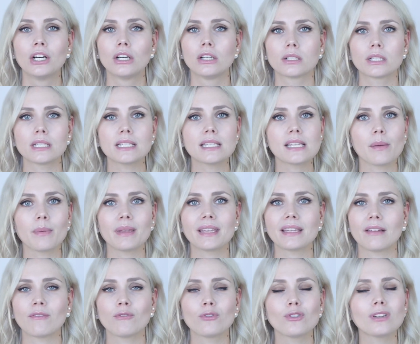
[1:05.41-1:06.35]
Und das habe ich
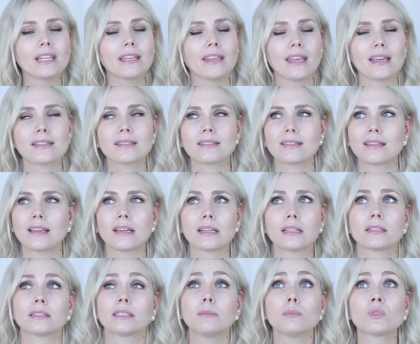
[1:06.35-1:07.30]
dann wirklich erst
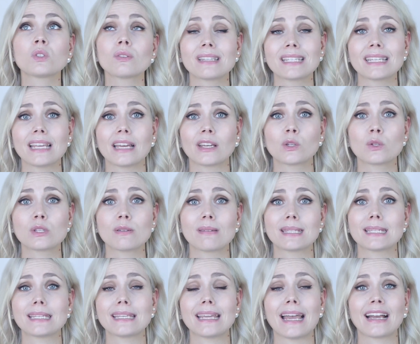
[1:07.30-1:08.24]
nach 27,
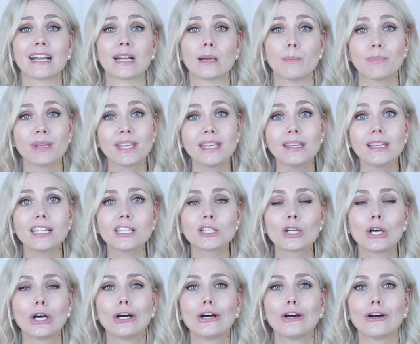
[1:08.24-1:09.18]
28 Jahren kapiert
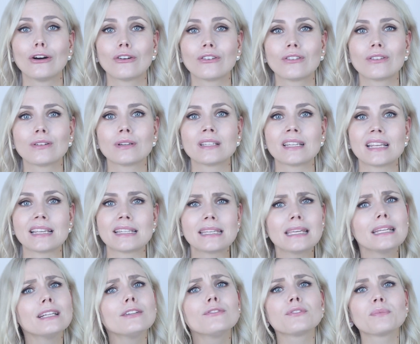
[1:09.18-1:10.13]
und es
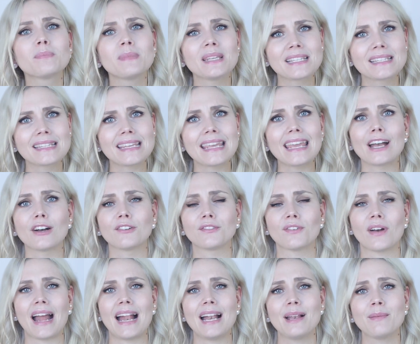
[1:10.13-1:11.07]
hilft mir sehr,
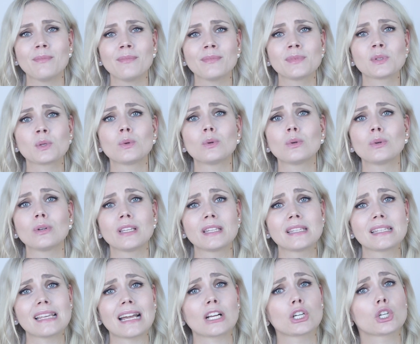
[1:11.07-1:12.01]
vor allem so
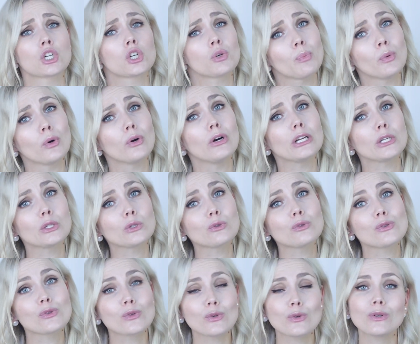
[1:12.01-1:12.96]
in Sachen Sport
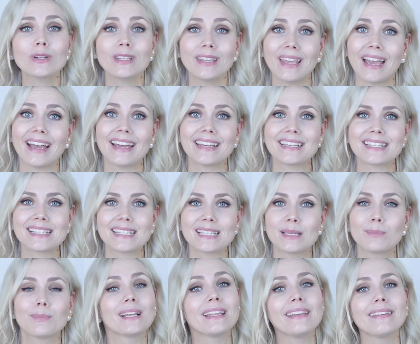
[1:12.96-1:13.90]
und so. Ja,
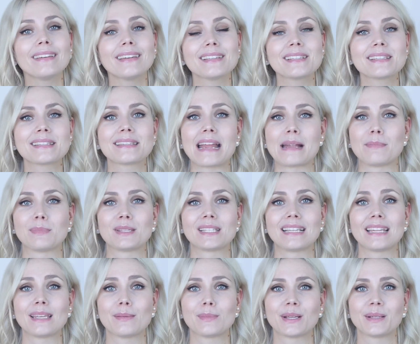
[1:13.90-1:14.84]
Disziplin ist
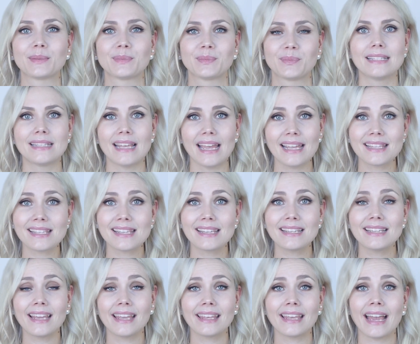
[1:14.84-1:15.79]
Selbstliebe. Setze
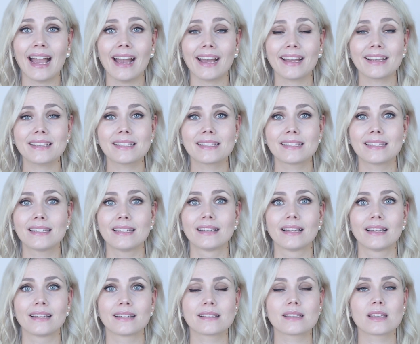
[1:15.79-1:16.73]
dir
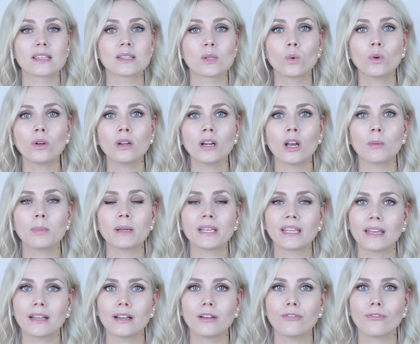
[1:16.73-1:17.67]
Jahresziele, das ist
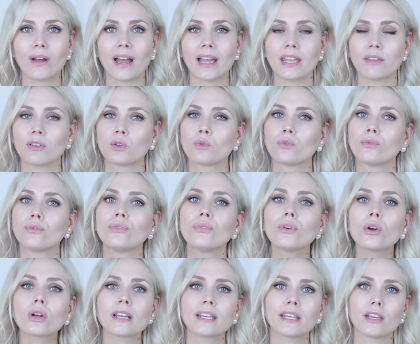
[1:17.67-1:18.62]
unglaublich hilfreich, wenn du
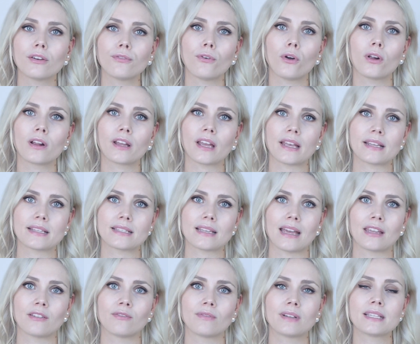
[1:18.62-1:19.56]
wirklich erfolgreich
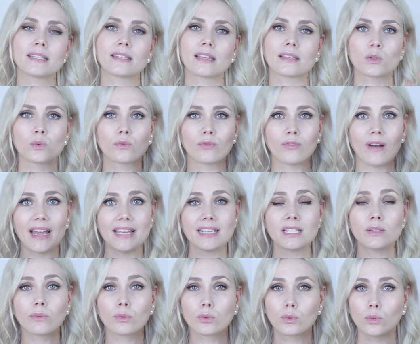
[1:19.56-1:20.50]
sein willst, dass du
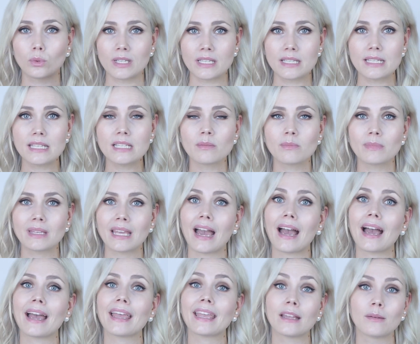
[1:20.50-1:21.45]
weißt, wo du in diesem
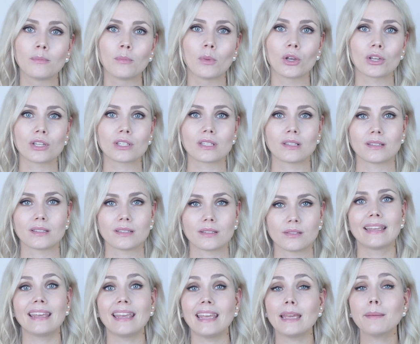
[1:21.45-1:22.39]
Jahr hin möchtest.
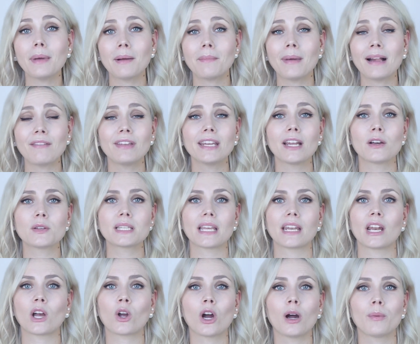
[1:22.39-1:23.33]
Geh immer mal wieder aus
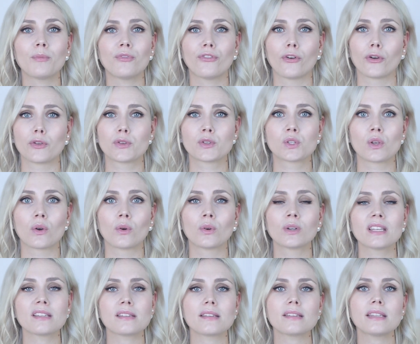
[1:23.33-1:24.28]
deiner Comfort
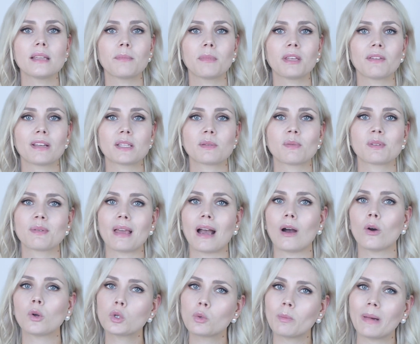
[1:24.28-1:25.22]
Zone. Das ist nämlich was, was
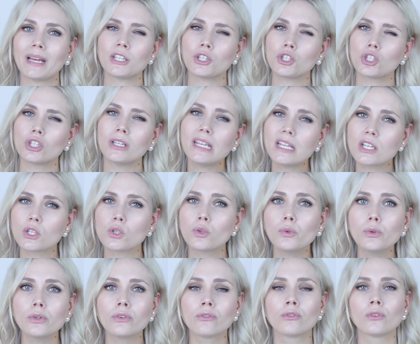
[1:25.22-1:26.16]
wir automatisch nicht
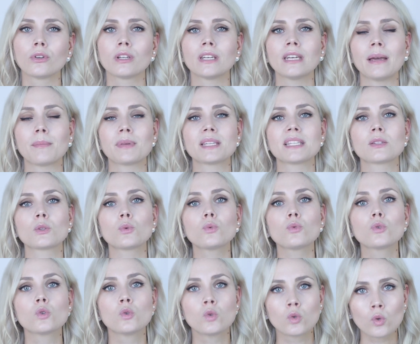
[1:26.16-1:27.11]
tun würden, aber es
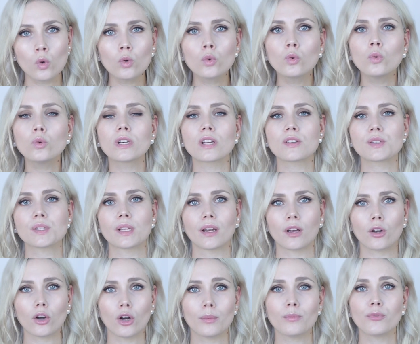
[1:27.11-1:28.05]
tut so gut, aus
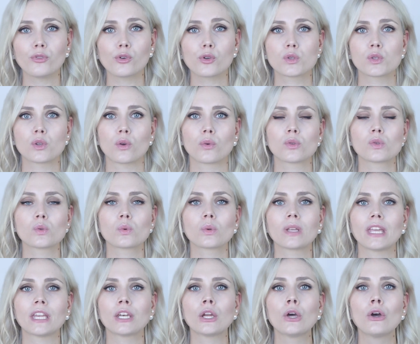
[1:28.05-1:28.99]
deiner Comfort Zone zu
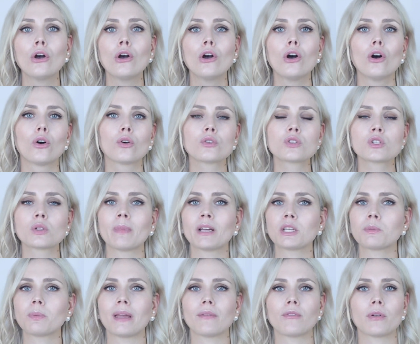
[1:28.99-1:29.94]
gehen und zum
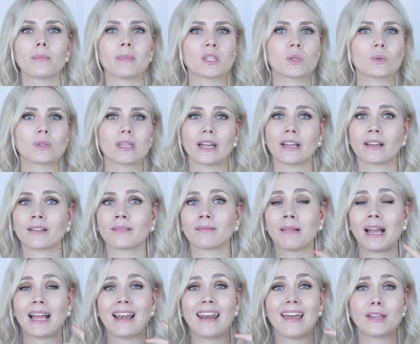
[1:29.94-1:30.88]
Beispiel einfach mal zu
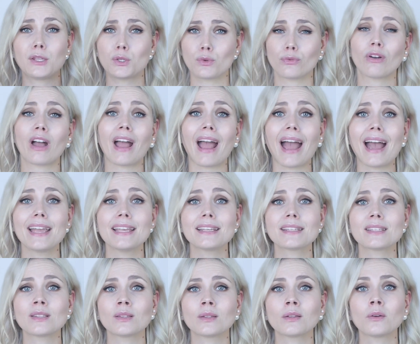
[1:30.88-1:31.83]
sagen, allein zu
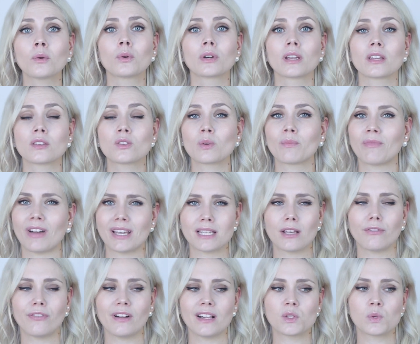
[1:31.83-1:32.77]
verreisen oder zum
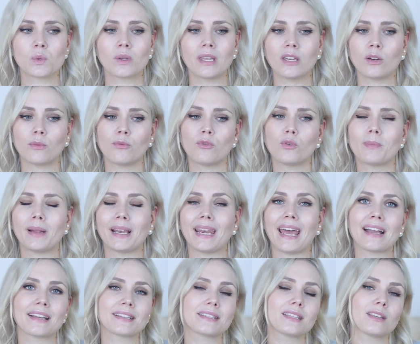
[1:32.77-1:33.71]
Wasserfall zu gehen, obwohl man
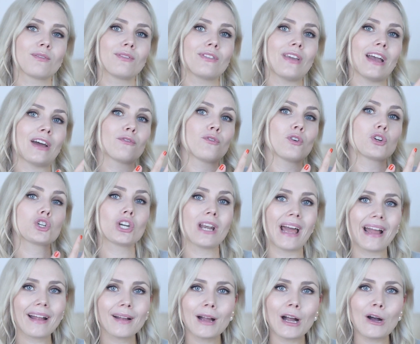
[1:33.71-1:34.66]
Angst irgendwie hat vor
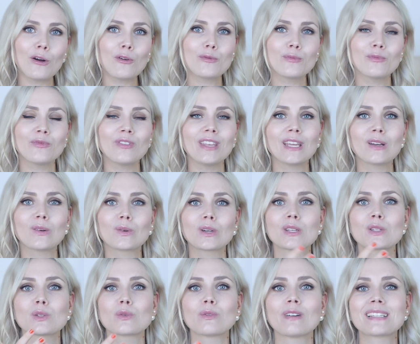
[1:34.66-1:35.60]
Schlangen auf dem Weg
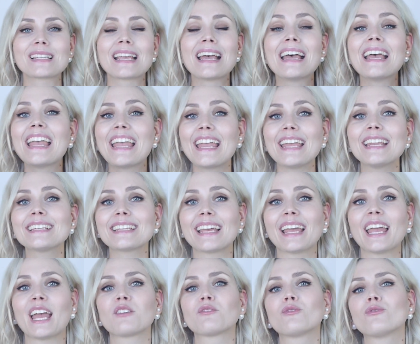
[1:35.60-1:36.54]
oder sowas.
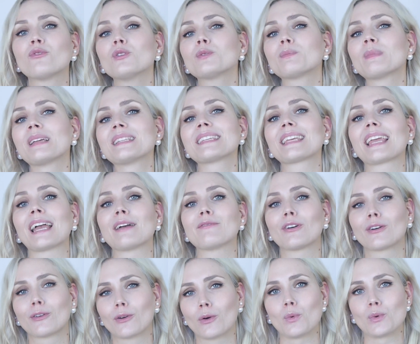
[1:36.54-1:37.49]
Hinterher fühlt man sich
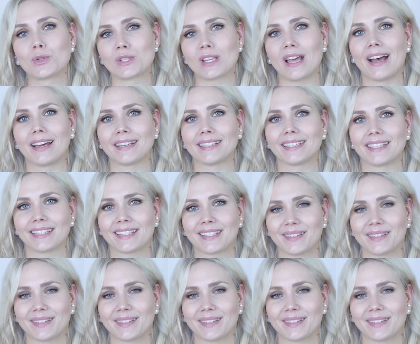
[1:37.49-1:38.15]
einfach großartig.